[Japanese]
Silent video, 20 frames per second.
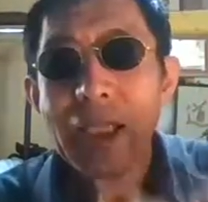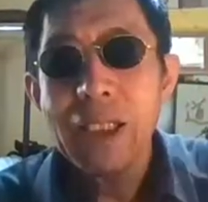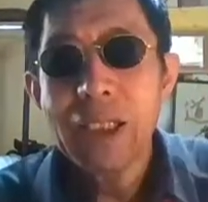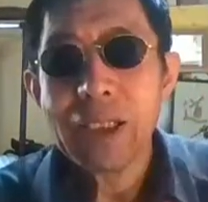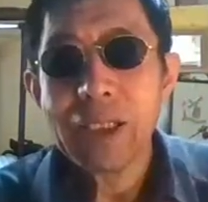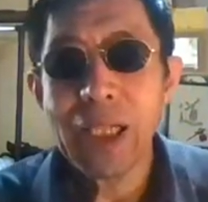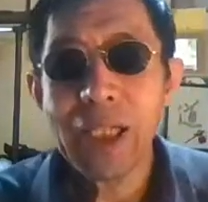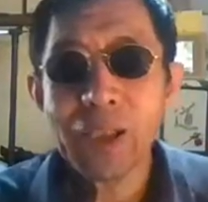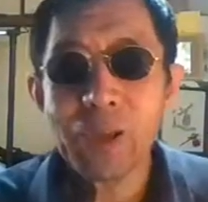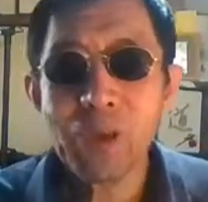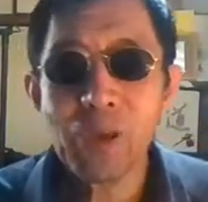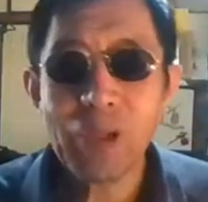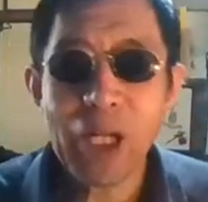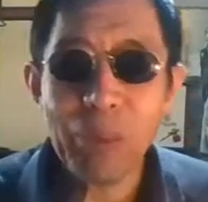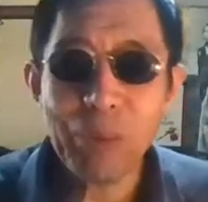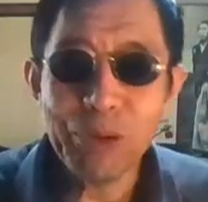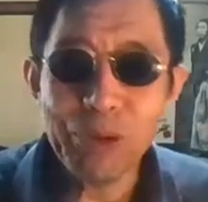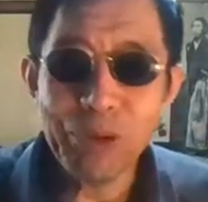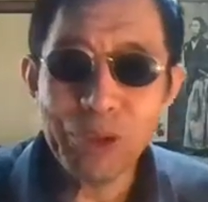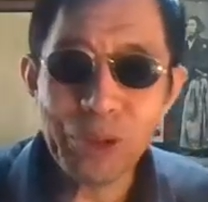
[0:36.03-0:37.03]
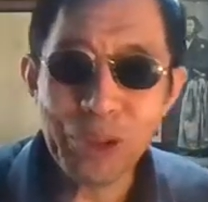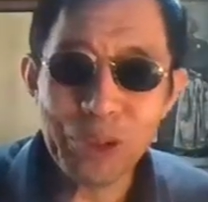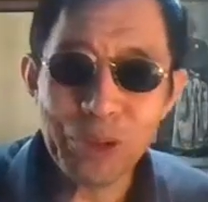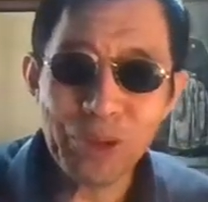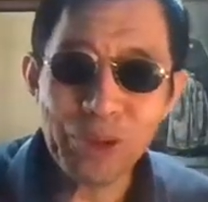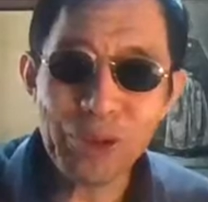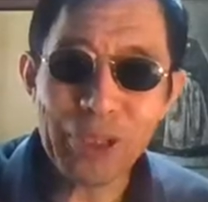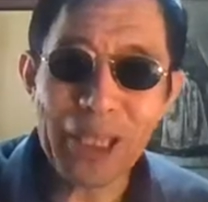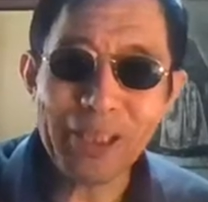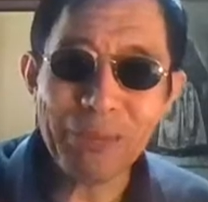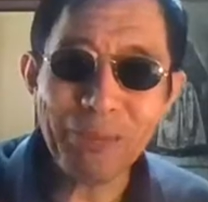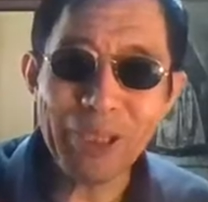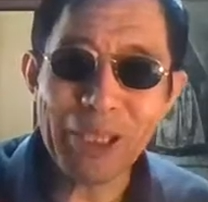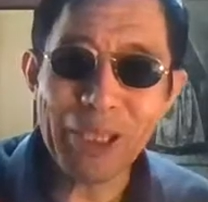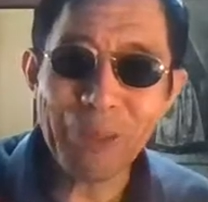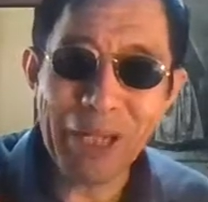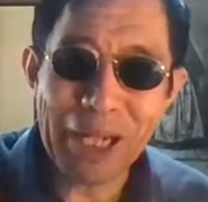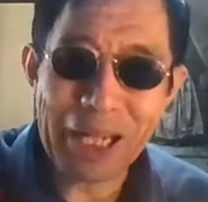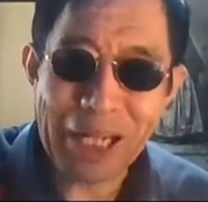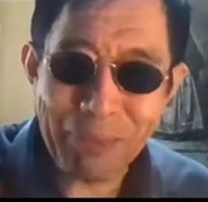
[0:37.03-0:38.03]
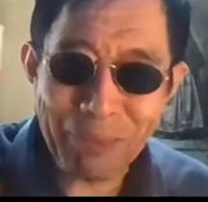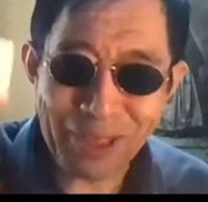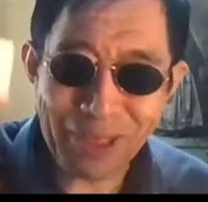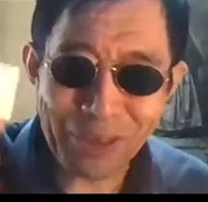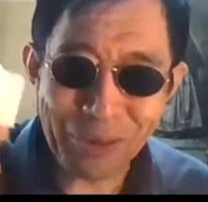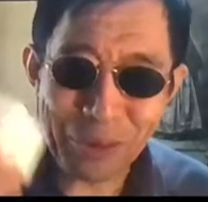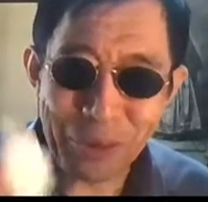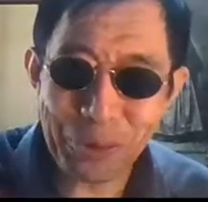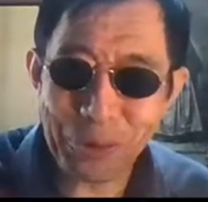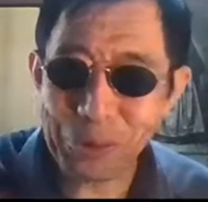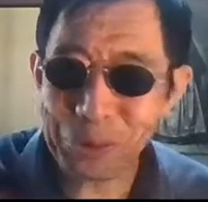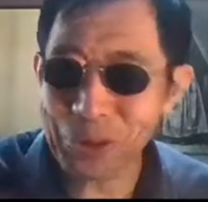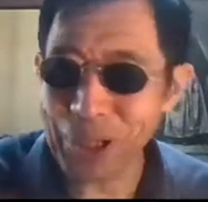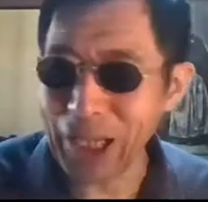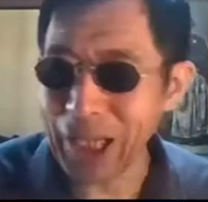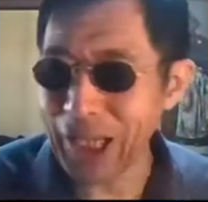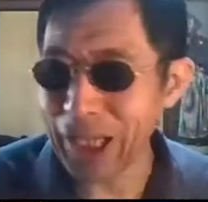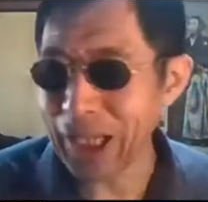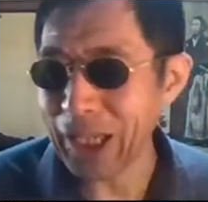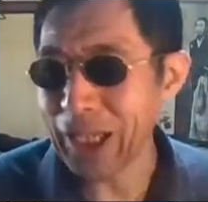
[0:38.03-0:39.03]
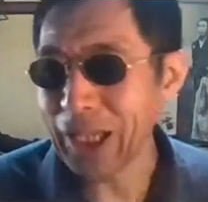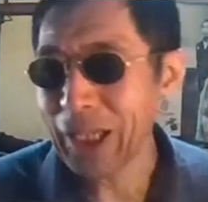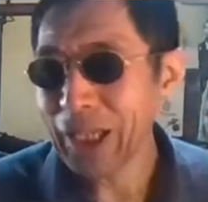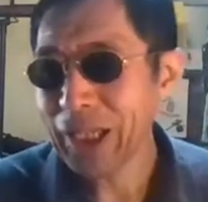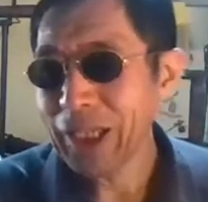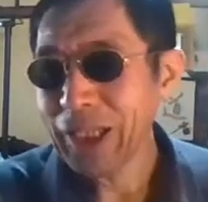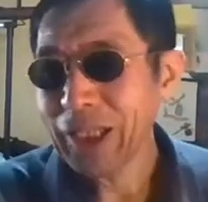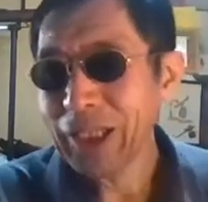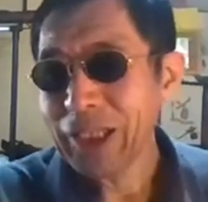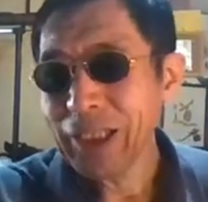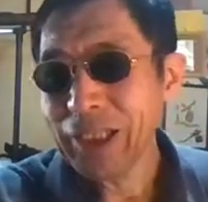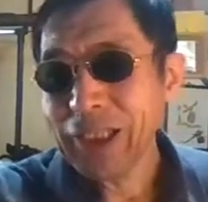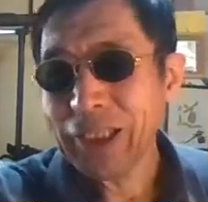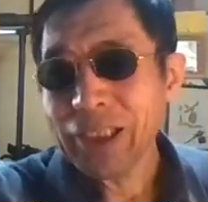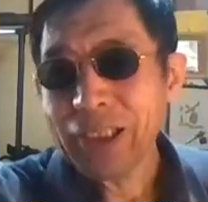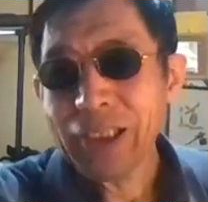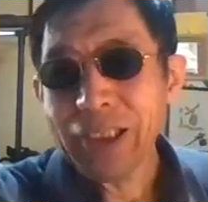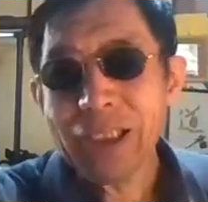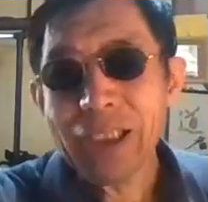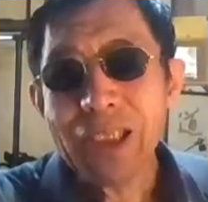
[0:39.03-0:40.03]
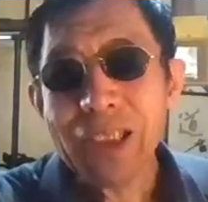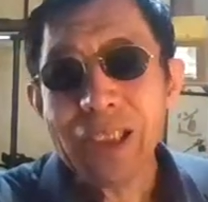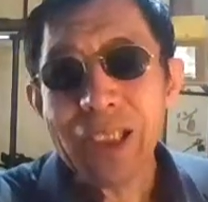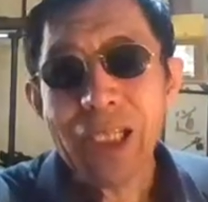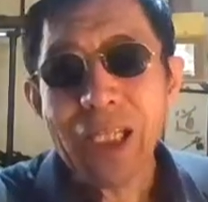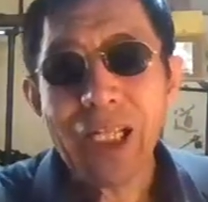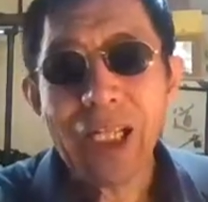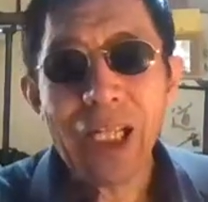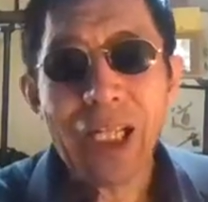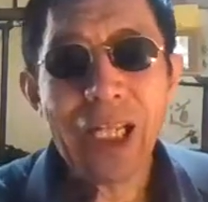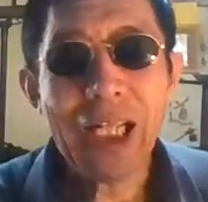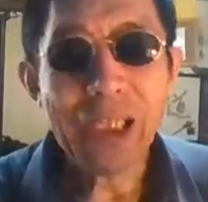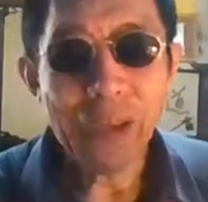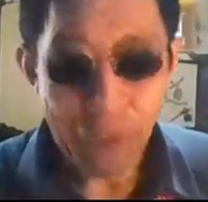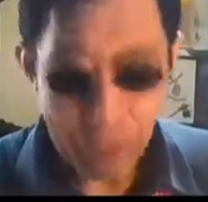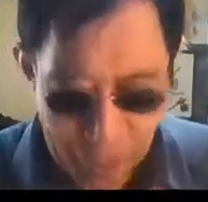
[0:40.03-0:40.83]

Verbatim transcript: なんと株主優待で見てまいりましたということでえーと